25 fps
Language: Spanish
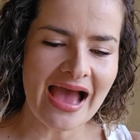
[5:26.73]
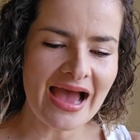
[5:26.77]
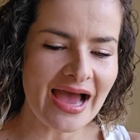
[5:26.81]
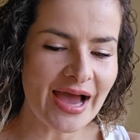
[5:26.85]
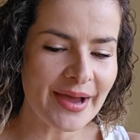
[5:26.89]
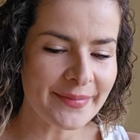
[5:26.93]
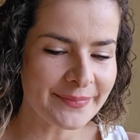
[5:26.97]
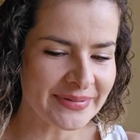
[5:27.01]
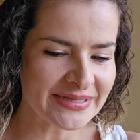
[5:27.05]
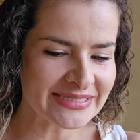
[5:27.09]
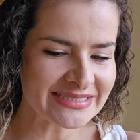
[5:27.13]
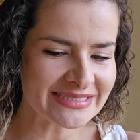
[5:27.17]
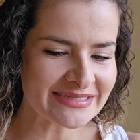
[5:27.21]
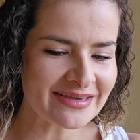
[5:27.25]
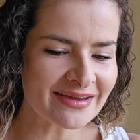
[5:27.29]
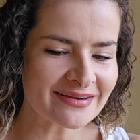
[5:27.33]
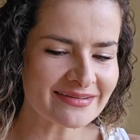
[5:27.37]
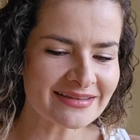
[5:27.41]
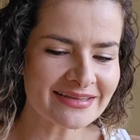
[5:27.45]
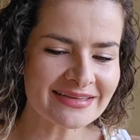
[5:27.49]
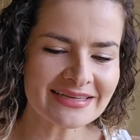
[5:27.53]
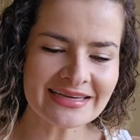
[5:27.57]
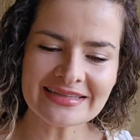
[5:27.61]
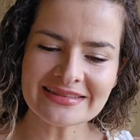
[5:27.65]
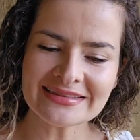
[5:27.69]
a
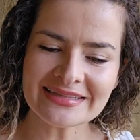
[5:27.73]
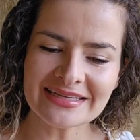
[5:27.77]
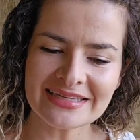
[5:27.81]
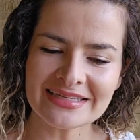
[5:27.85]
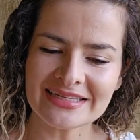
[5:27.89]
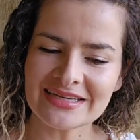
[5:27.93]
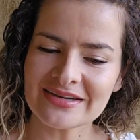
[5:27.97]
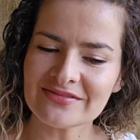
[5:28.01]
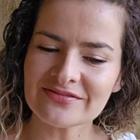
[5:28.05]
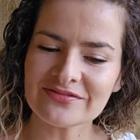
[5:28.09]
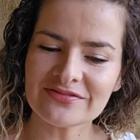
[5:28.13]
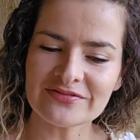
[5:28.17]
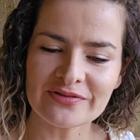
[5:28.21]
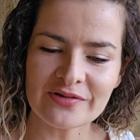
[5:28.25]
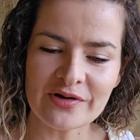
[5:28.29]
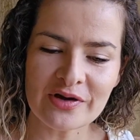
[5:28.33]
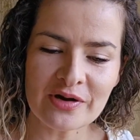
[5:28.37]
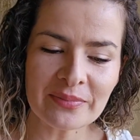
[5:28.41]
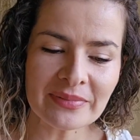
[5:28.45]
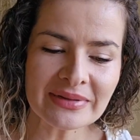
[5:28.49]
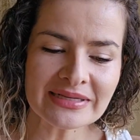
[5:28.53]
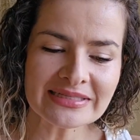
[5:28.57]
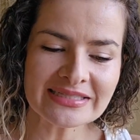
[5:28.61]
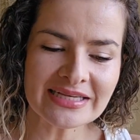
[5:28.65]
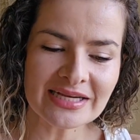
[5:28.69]
pesar de que tenían
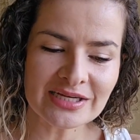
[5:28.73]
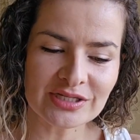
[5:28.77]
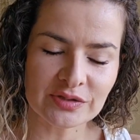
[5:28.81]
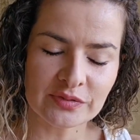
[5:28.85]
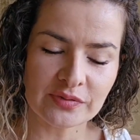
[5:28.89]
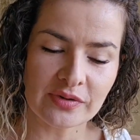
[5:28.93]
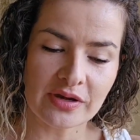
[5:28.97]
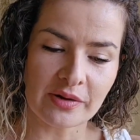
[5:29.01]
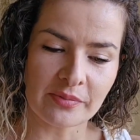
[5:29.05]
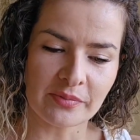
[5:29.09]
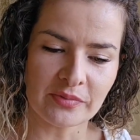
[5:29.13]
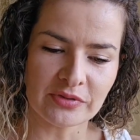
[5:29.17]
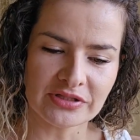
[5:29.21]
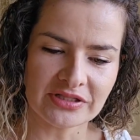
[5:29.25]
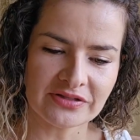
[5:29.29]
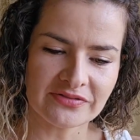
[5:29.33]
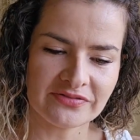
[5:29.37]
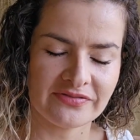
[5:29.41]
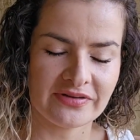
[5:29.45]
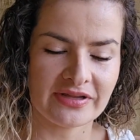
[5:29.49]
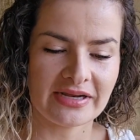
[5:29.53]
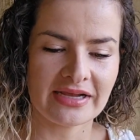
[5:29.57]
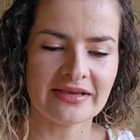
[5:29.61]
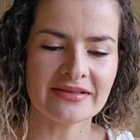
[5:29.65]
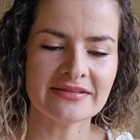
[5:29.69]
formas de actuar muy
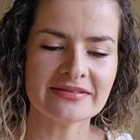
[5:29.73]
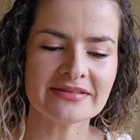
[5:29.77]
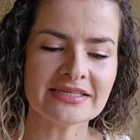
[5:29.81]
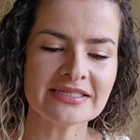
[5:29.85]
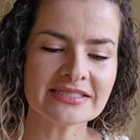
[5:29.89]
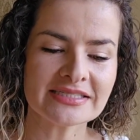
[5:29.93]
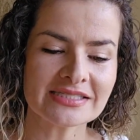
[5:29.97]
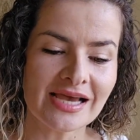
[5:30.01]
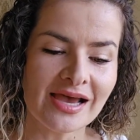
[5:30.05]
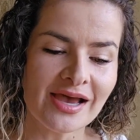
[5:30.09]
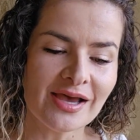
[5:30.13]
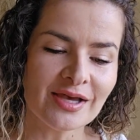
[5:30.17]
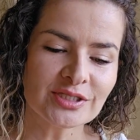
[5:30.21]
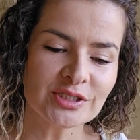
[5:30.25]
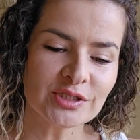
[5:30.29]
diferentes,